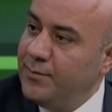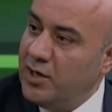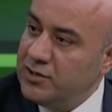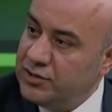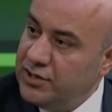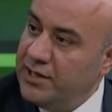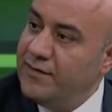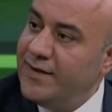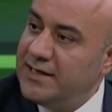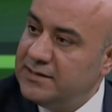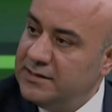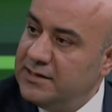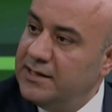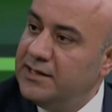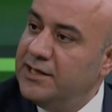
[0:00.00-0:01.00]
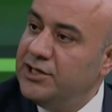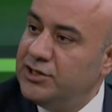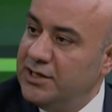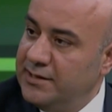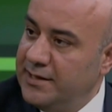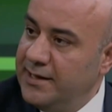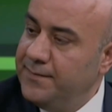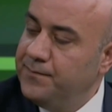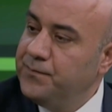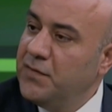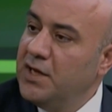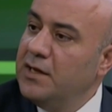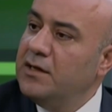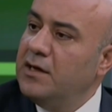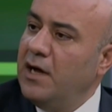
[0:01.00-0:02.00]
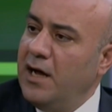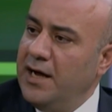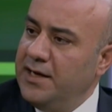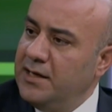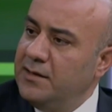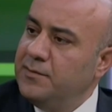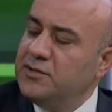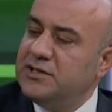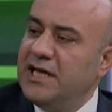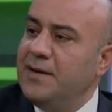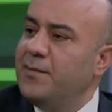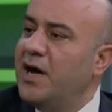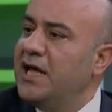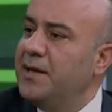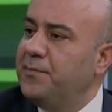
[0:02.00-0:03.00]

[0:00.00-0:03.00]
Boğaziçi Üniversitesi'nin Objektif içinde. kriterler. Aynen. Sermaye